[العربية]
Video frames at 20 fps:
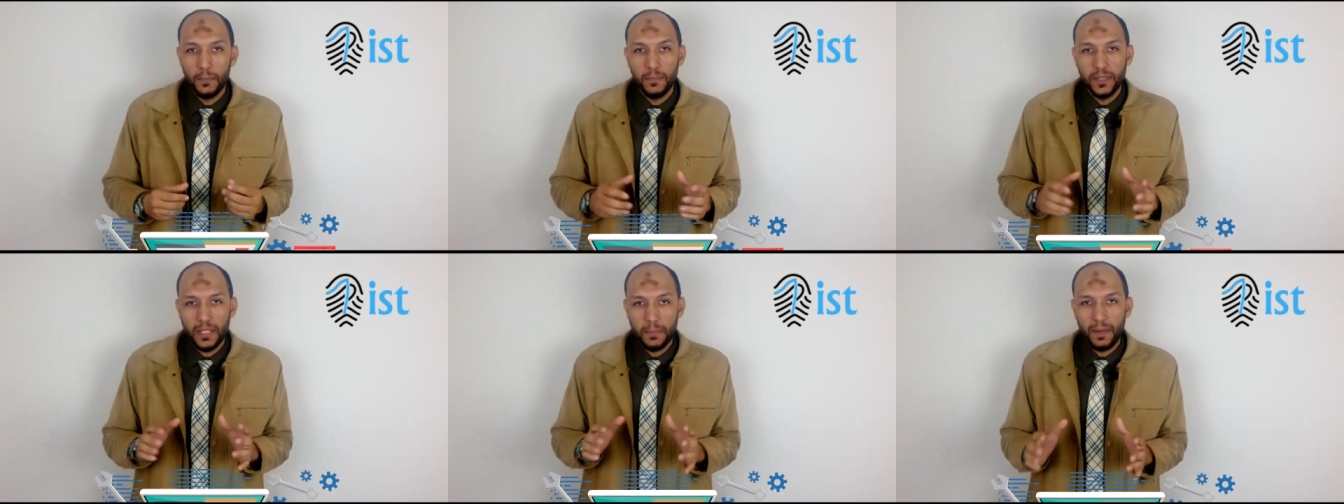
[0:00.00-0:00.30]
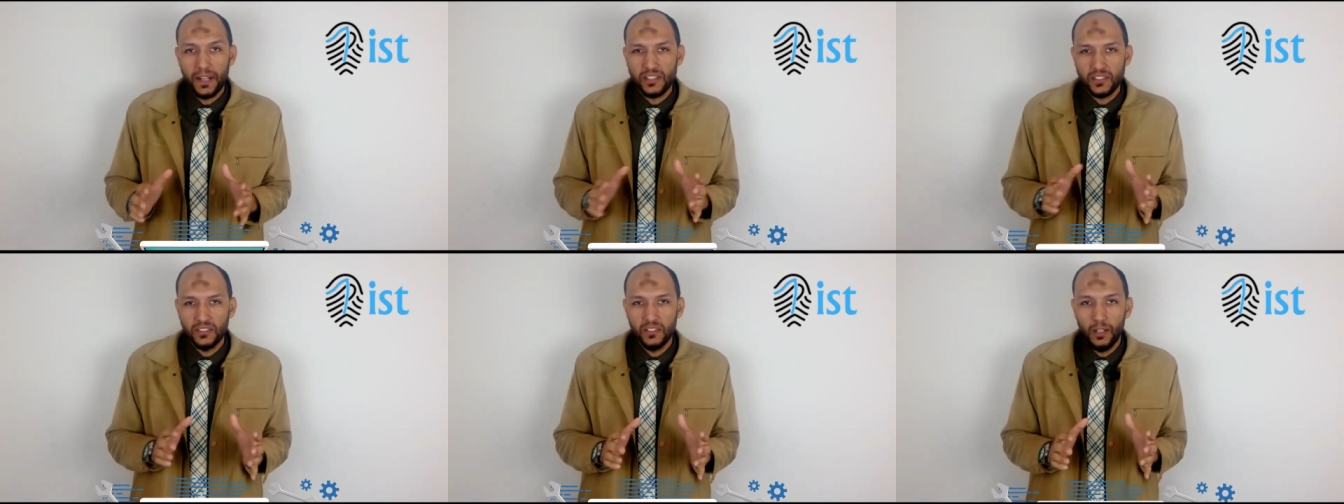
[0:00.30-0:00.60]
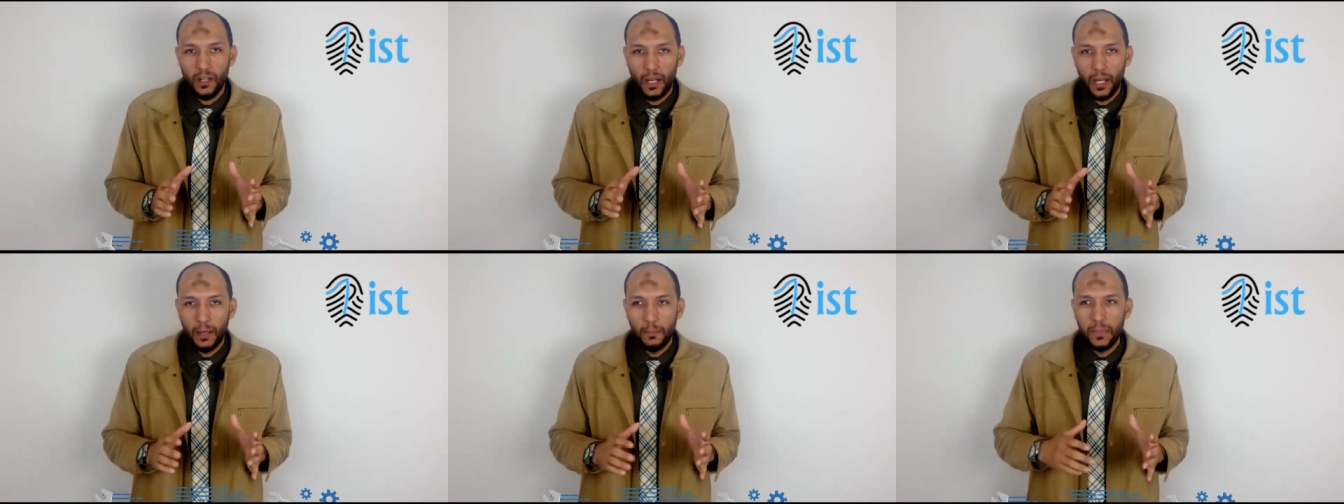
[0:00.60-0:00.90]
بتبقى
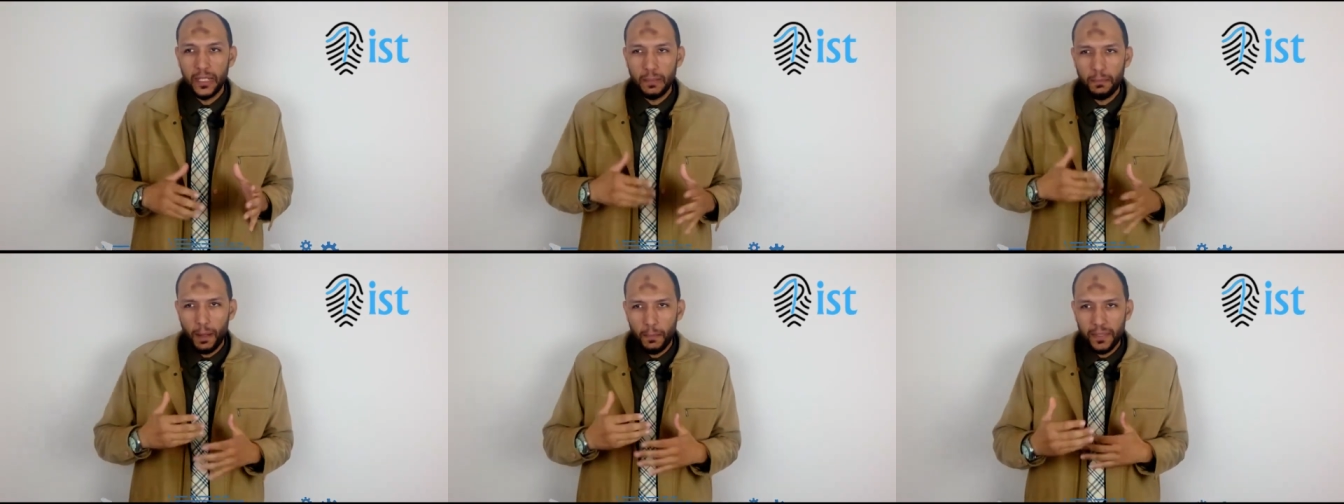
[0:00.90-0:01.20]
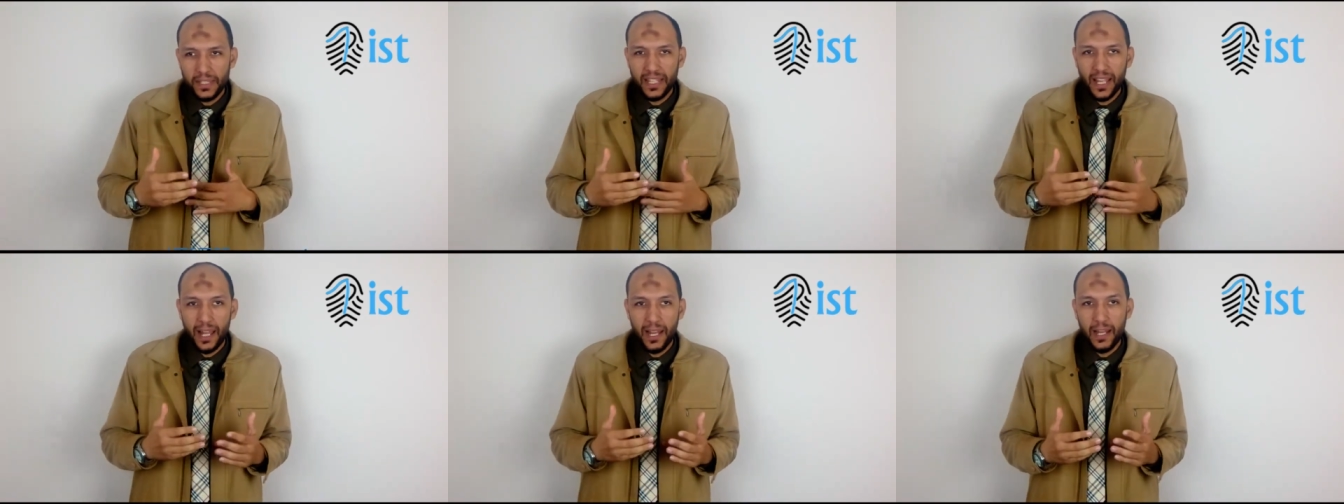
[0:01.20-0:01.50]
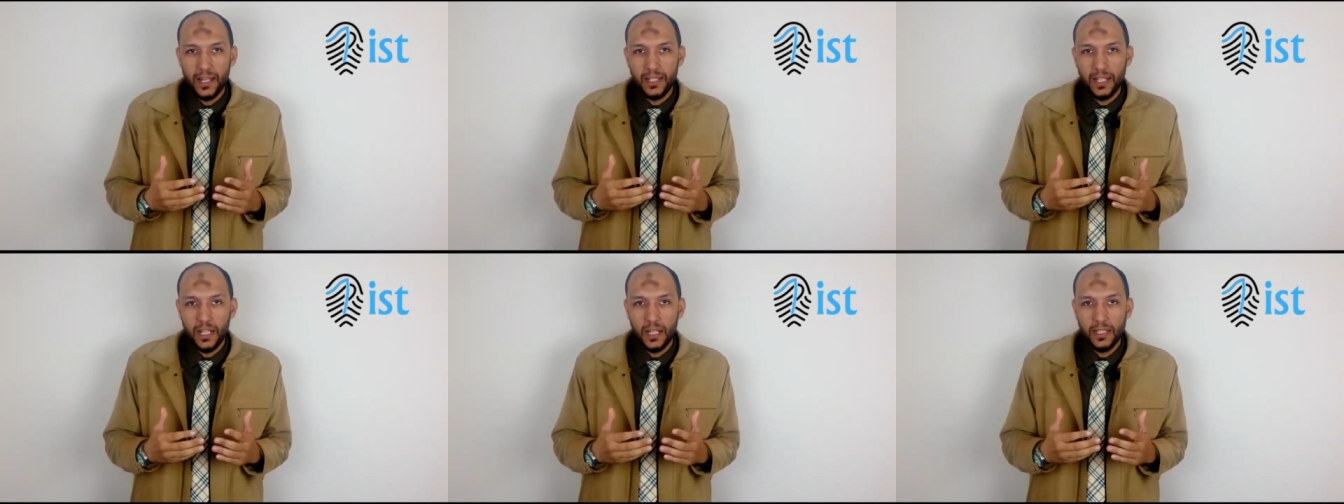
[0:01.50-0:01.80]
صناعه بتبقى
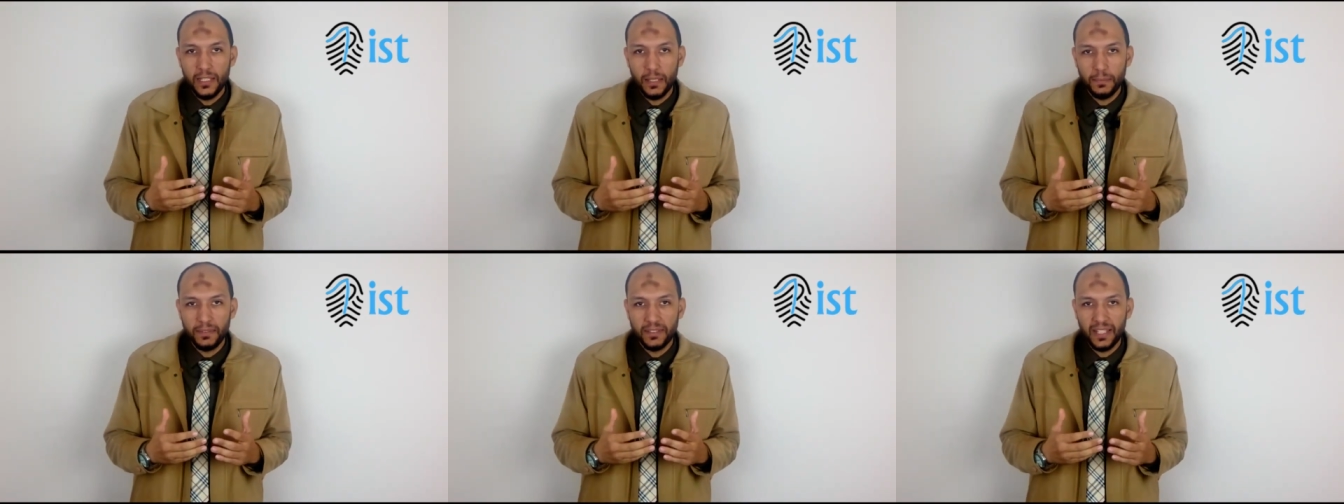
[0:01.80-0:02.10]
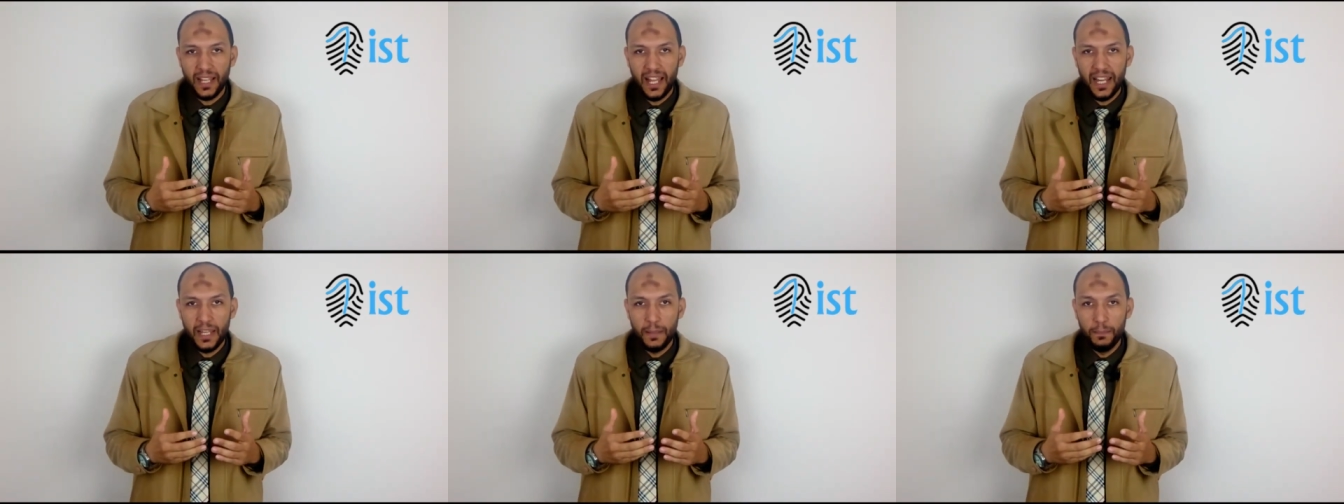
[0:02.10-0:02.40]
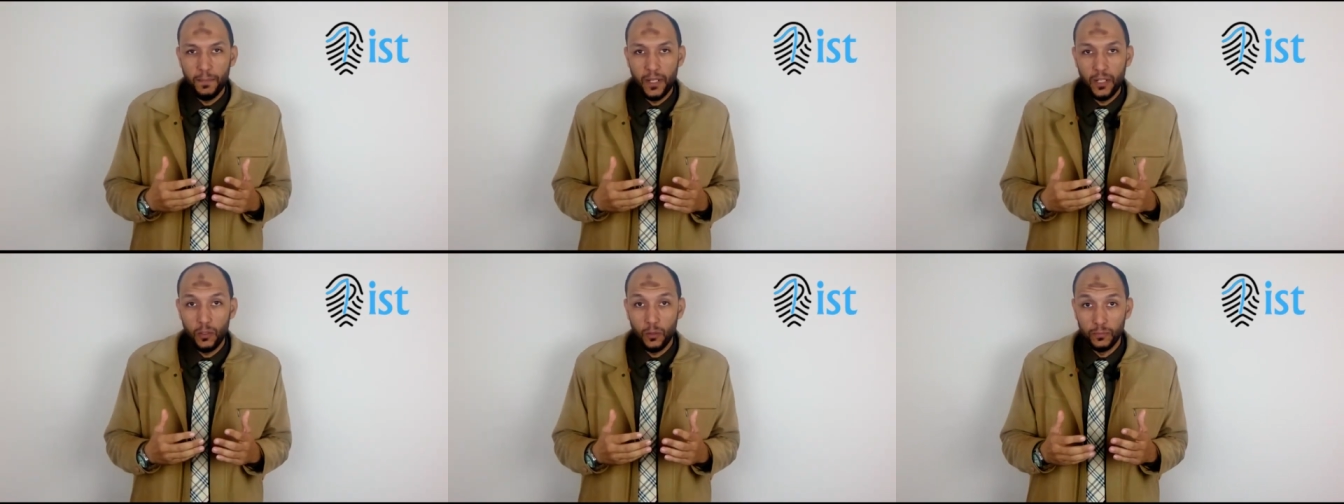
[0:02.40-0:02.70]
بتقلد اللي انت
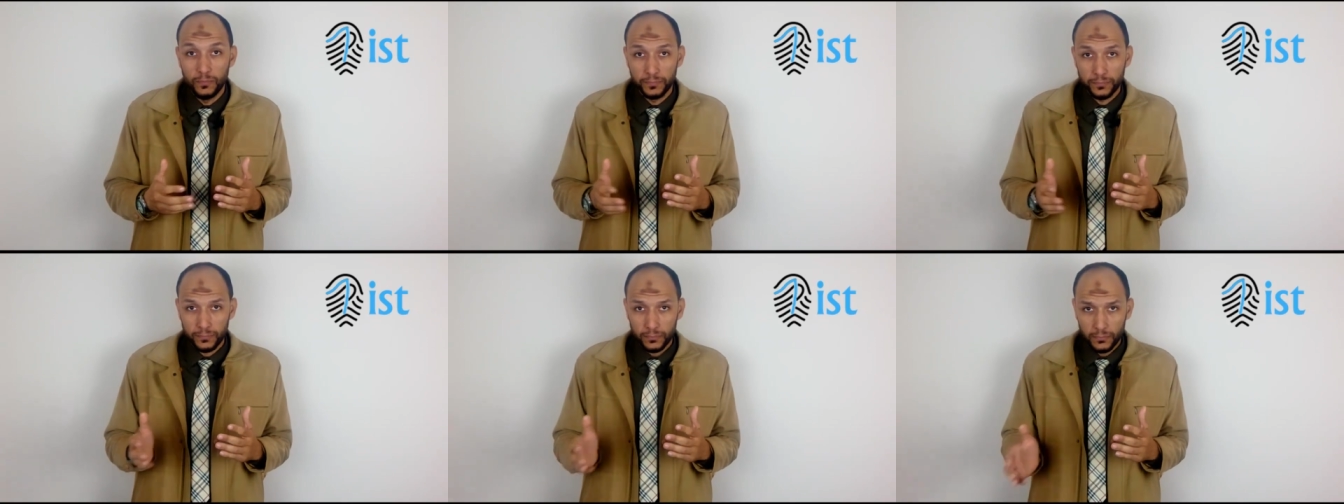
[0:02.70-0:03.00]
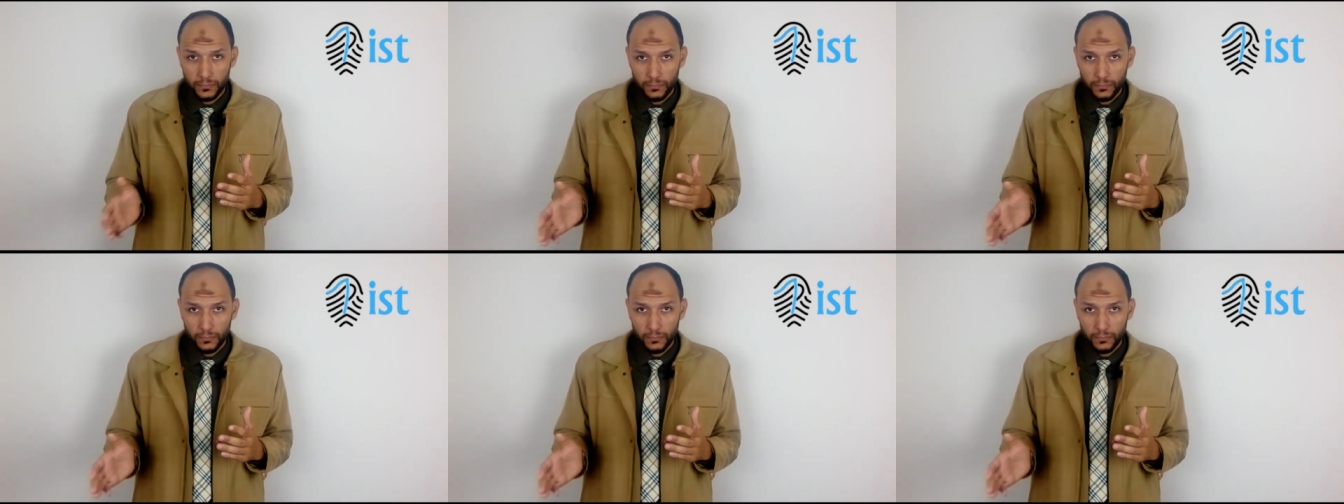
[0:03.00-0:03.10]
بتتعلم منه